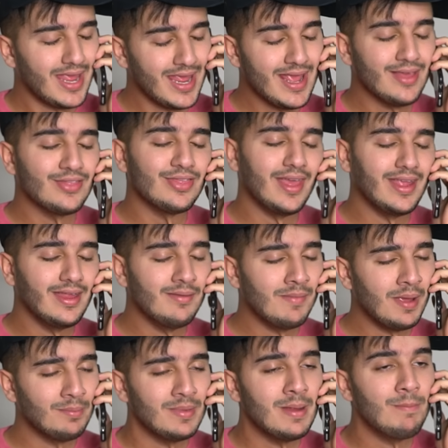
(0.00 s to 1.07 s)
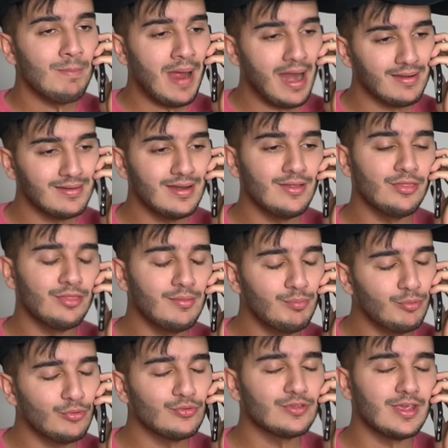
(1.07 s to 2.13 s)
एक सेकंड मैं अपने पार्टनर से
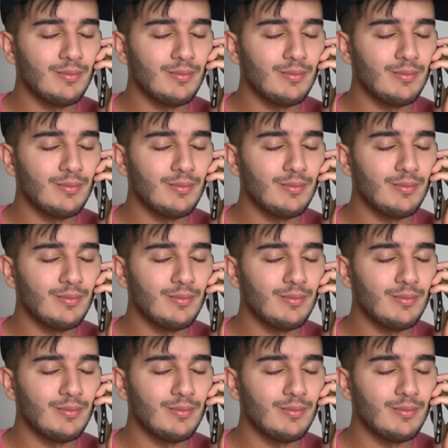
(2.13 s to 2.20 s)
पूछ